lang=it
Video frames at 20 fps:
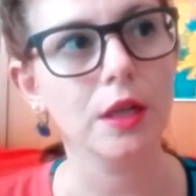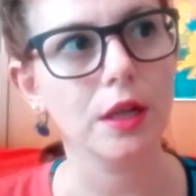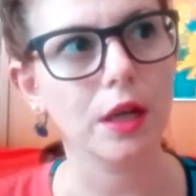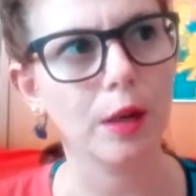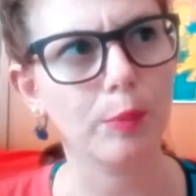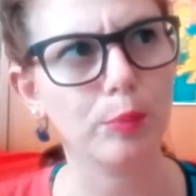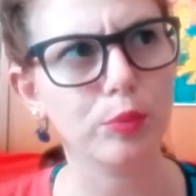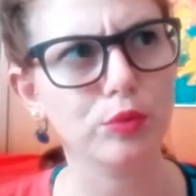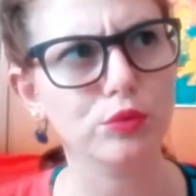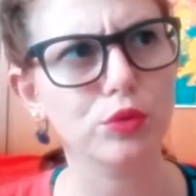
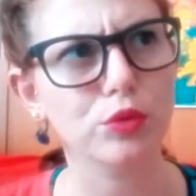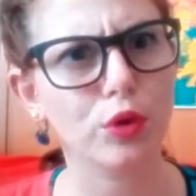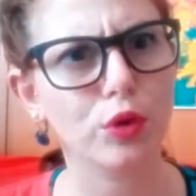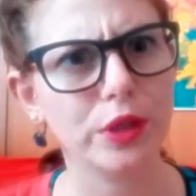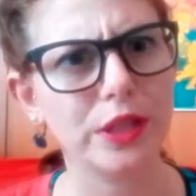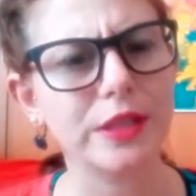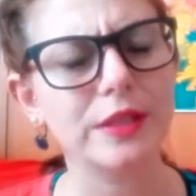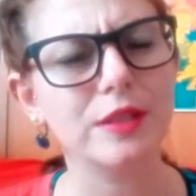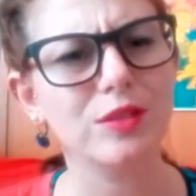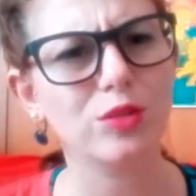appunto con
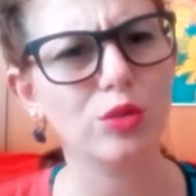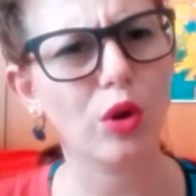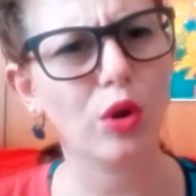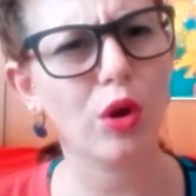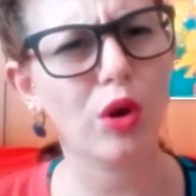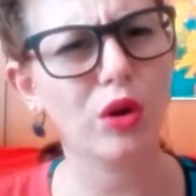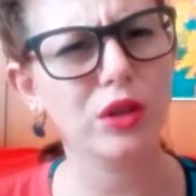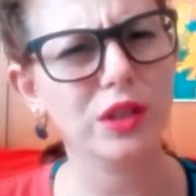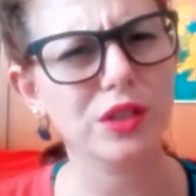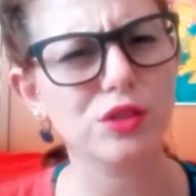il
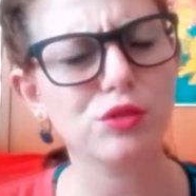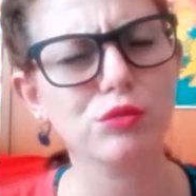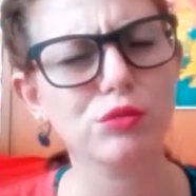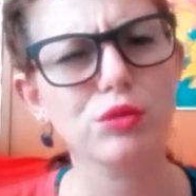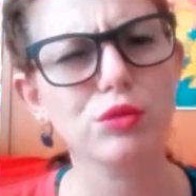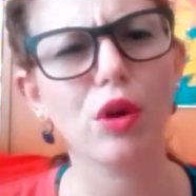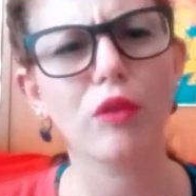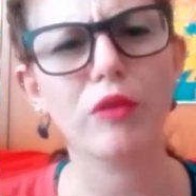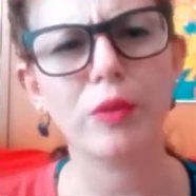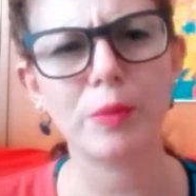titolo Nessun
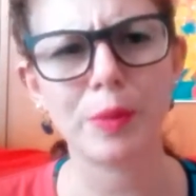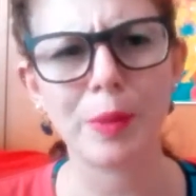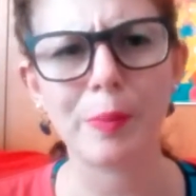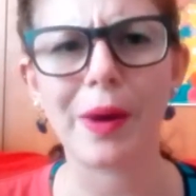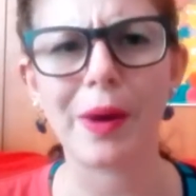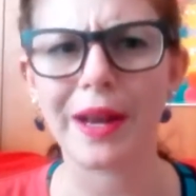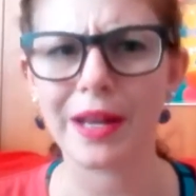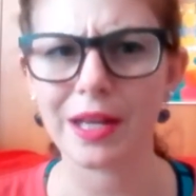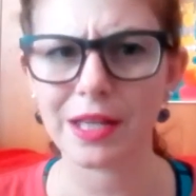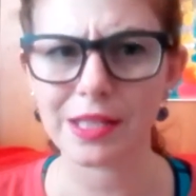Dove mi
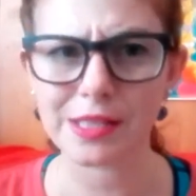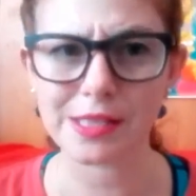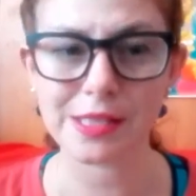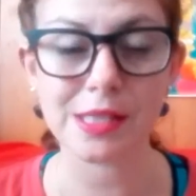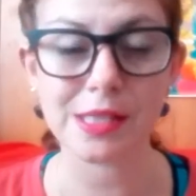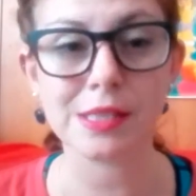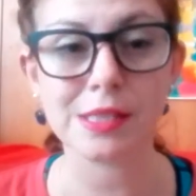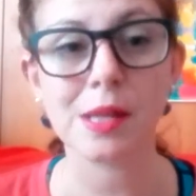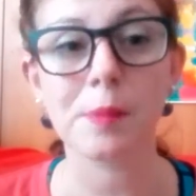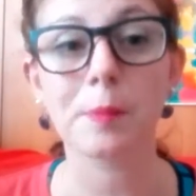pare che
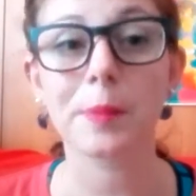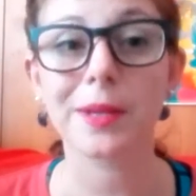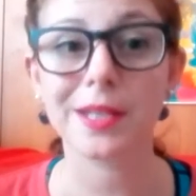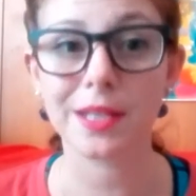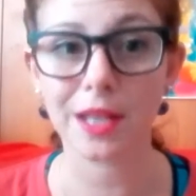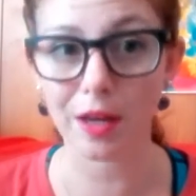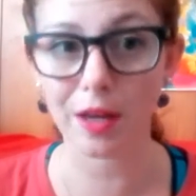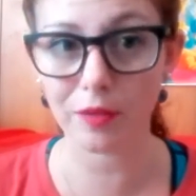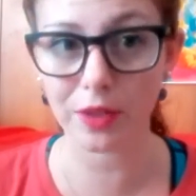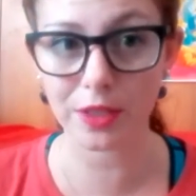sia sempre
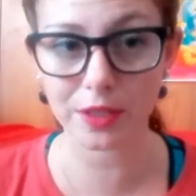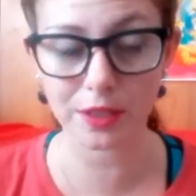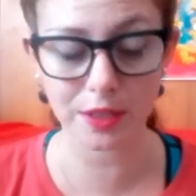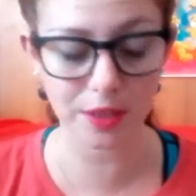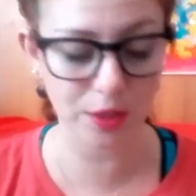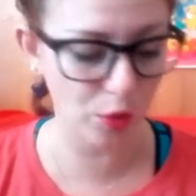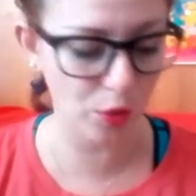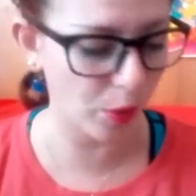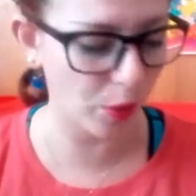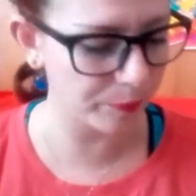della
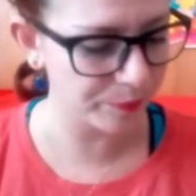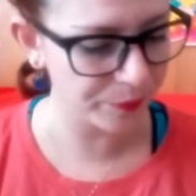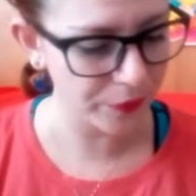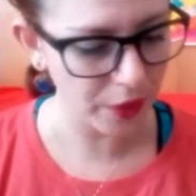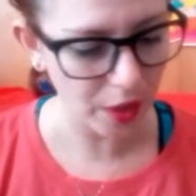Vertigo